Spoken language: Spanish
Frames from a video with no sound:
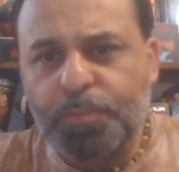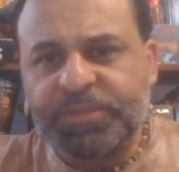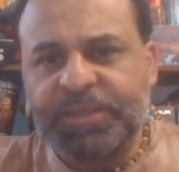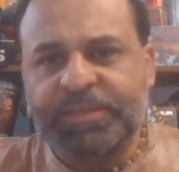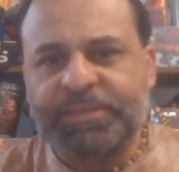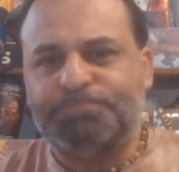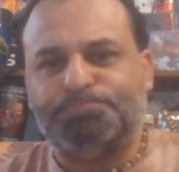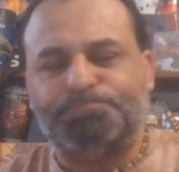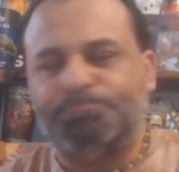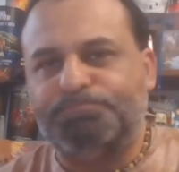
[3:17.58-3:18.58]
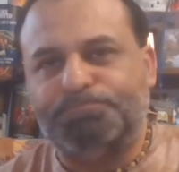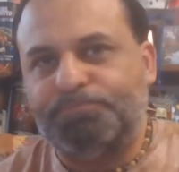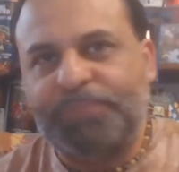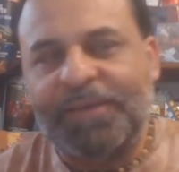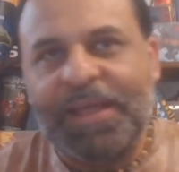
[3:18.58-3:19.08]
pues es
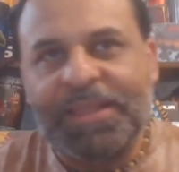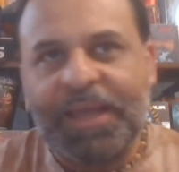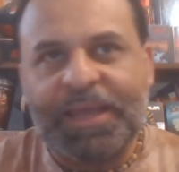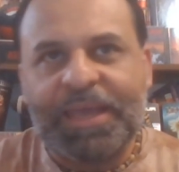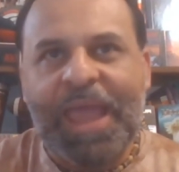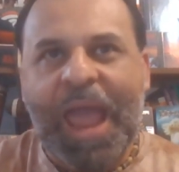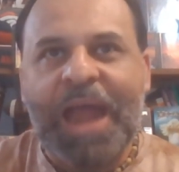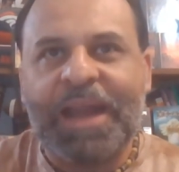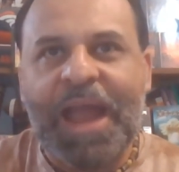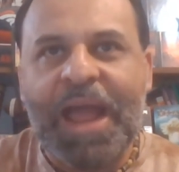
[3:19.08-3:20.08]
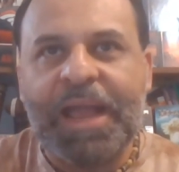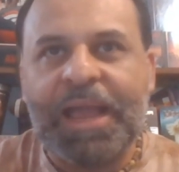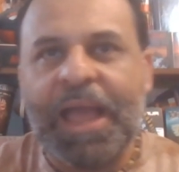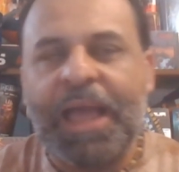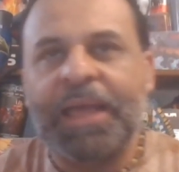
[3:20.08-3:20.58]
una banda que
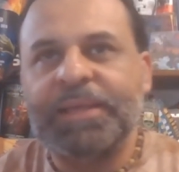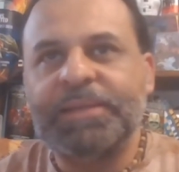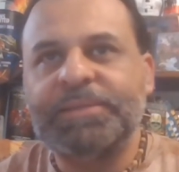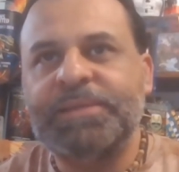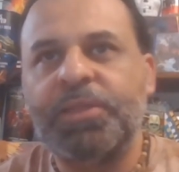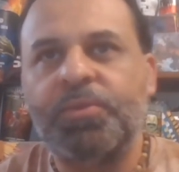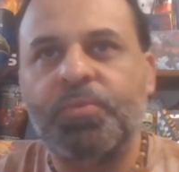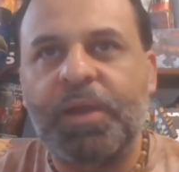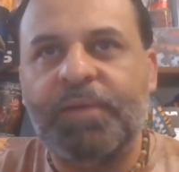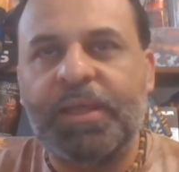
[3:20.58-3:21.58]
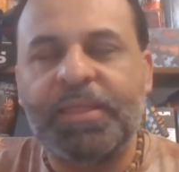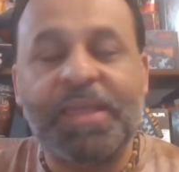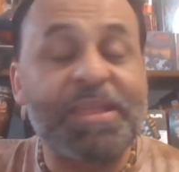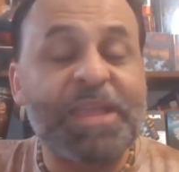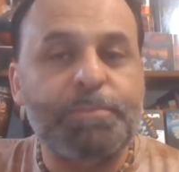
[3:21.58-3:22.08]
arranca siendo una banda
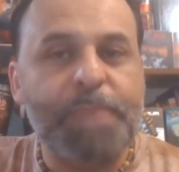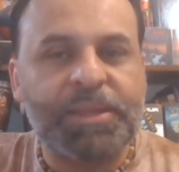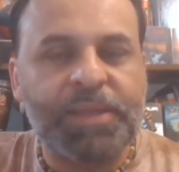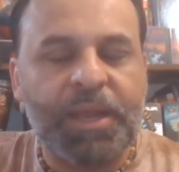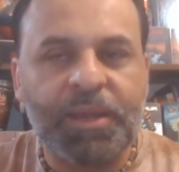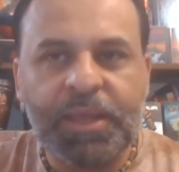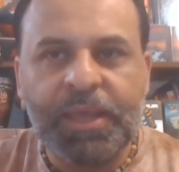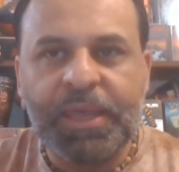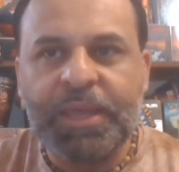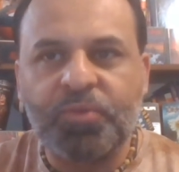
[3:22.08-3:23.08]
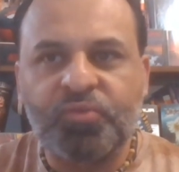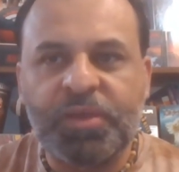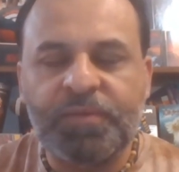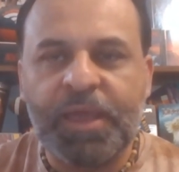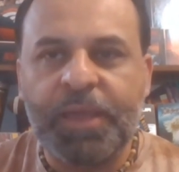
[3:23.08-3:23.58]
de death metal,
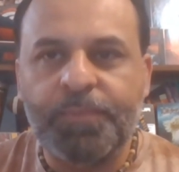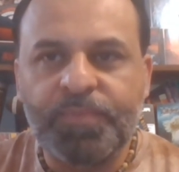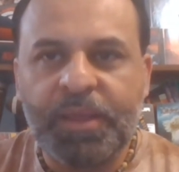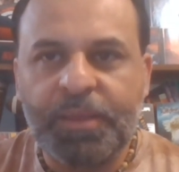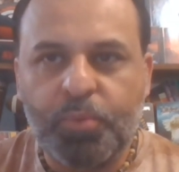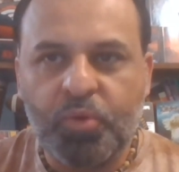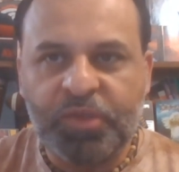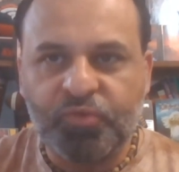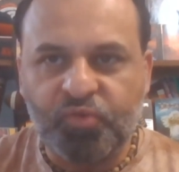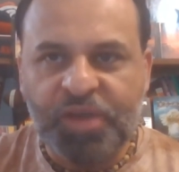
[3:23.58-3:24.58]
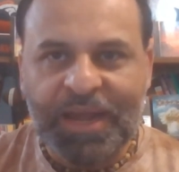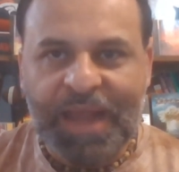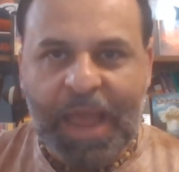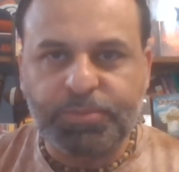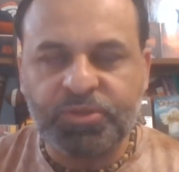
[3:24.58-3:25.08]
inclusive pude escuchar
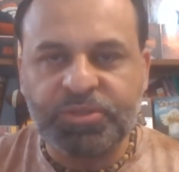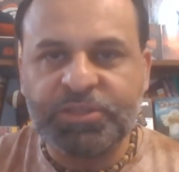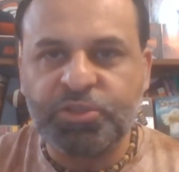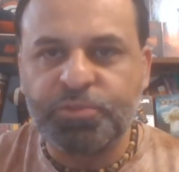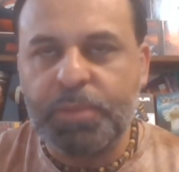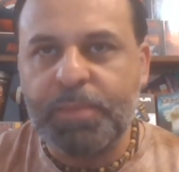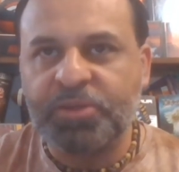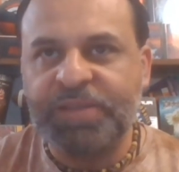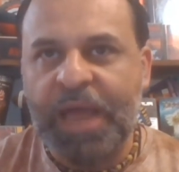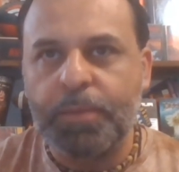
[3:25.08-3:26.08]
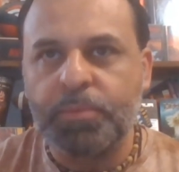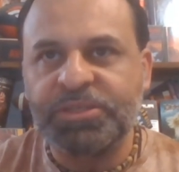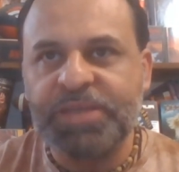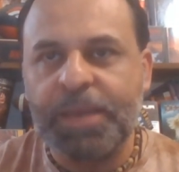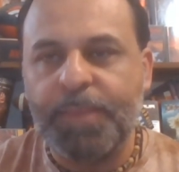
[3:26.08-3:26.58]
lapsos de sus primeros álbums
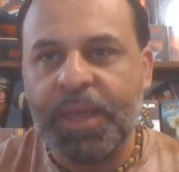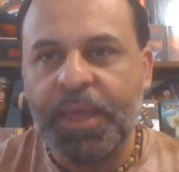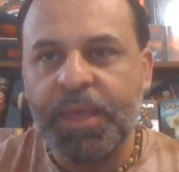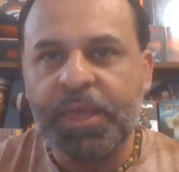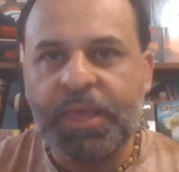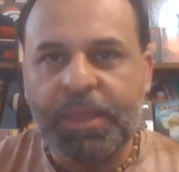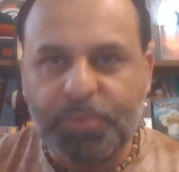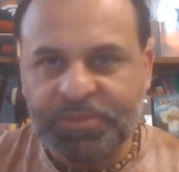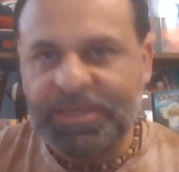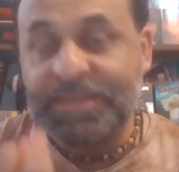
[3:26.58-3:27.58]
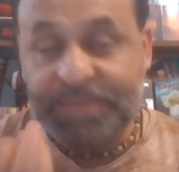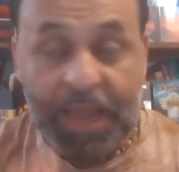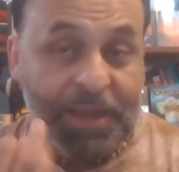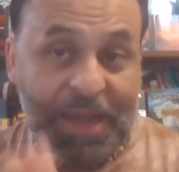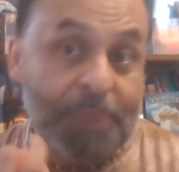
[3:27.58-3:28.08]
y EP, y pues ahí
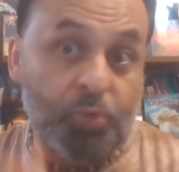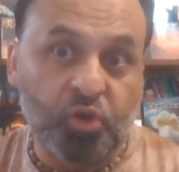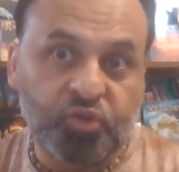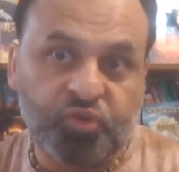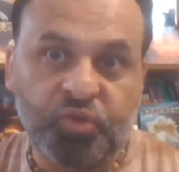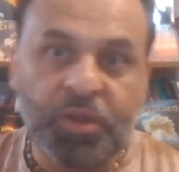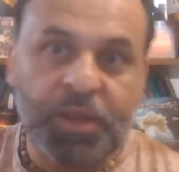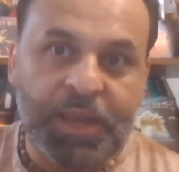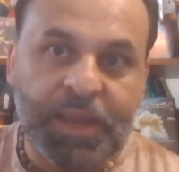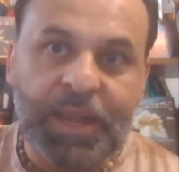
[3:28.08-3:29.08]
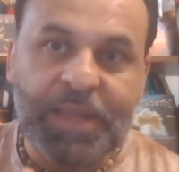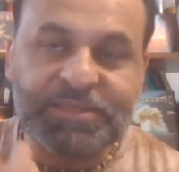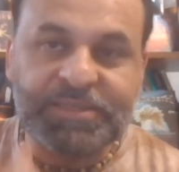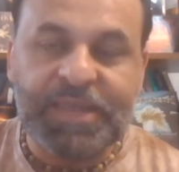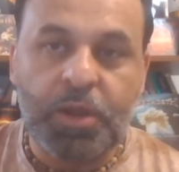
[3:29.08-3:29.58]
está, la voz, el
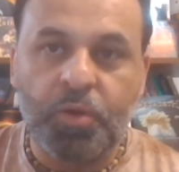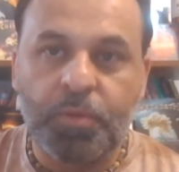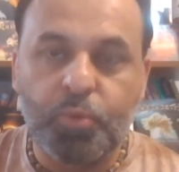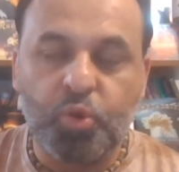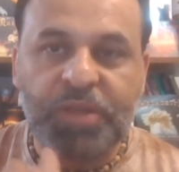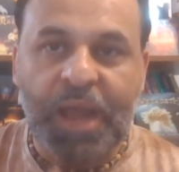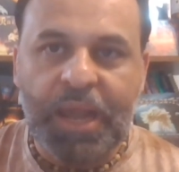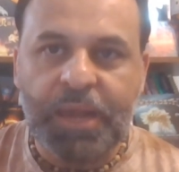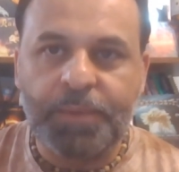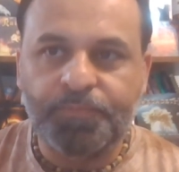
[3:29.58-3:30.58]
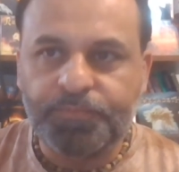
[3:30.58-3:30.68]
estilo brutal,